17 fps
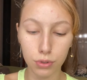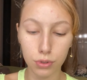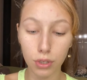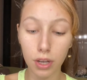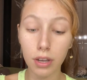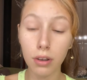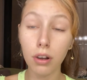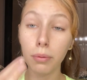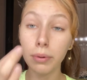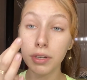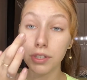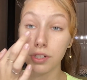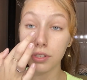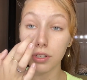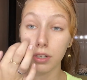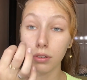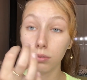Só eu realmente
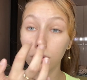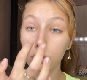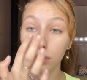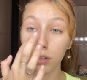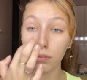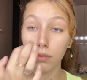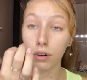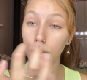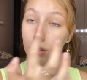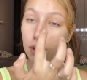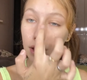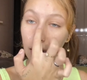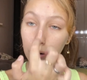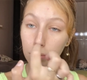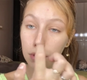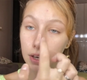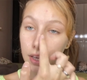acho que eu não vou
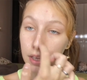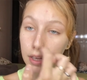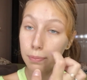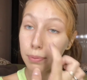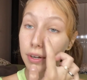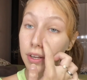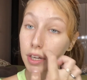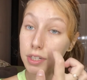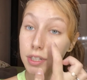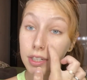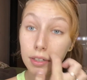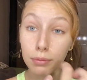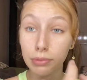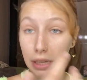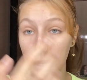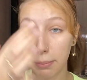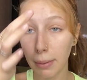colocar o link porque eu acho que não
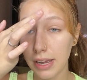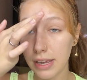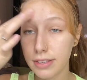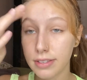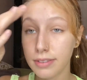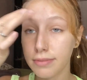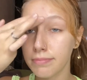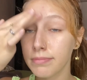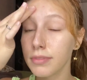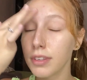tem mais.